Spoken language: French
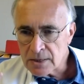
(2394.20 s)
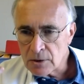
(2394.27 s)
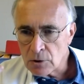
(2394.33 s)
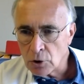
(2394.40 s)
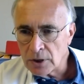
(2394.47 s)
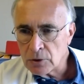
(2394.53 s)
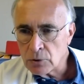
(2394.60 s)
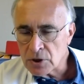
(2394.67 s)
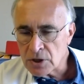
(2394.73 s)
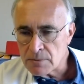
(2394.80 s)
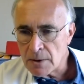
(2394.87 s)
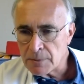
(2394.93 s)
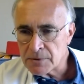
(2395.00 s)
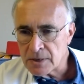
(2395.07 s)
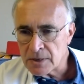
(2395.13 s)
le
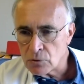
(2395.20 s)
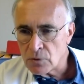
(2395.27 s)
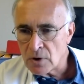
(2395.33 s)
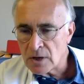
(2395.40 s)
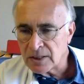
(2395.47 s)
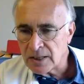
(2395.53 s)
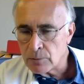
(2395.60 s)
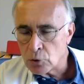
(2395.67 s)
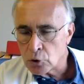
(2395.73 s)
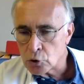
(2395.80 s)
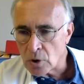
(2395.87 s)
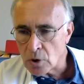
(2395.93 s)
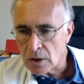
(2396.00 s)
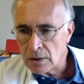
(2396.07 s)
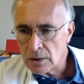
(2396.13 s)
rituximab, c'est souvent un très bon
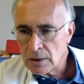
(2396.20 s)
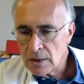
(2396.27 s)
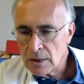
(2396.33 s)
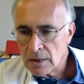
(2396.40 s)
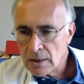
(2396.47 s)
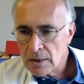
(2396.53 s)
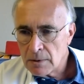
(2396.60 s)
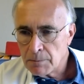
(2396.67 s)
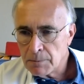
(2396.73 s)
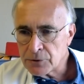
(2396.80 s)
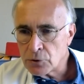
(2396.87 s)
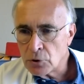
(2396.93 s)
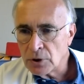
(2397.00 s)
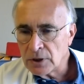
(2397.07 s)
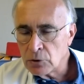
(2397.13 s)
choix.
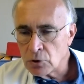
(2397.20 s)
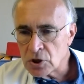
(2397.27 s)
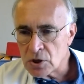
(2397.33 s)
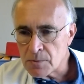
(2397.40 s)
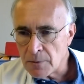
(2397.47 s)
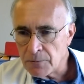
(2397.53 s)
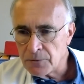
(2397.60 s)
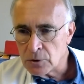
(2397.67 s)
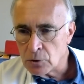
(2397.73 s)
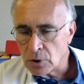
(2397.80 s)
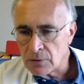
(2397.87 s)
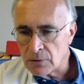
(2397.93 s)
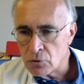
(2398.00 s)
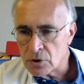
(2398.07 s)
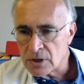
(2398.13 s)
Parce que le rituximab,
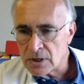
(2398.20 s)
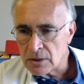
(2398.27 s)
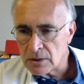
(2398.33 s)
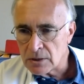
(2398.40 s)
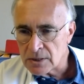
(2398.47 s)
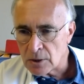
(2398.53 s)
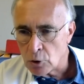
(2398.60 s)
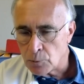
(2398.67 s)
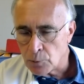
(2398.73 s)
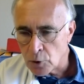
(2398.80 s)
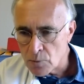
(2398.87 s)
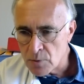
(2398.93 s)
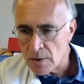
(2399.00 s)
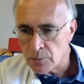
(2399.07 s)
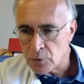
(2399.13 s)
figurez-vous, c'est le
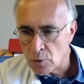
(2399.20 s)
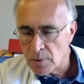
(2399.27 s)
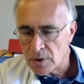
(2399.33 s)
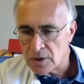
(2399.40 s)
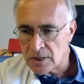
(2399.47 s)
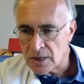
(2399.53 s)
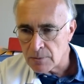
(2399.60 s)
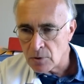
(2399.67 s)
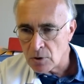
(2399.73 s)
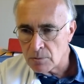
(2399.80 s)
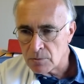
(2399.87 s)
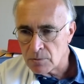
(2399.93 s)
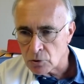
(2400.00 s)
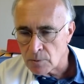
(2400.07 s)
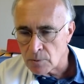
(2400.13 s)
premier biomédicament
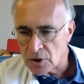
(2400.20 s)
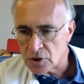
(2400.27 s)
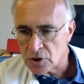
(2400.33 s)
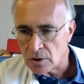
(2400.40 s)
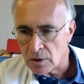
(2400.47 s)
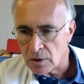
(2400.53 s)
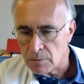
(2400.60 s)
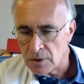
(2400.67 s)
mis sur le marché en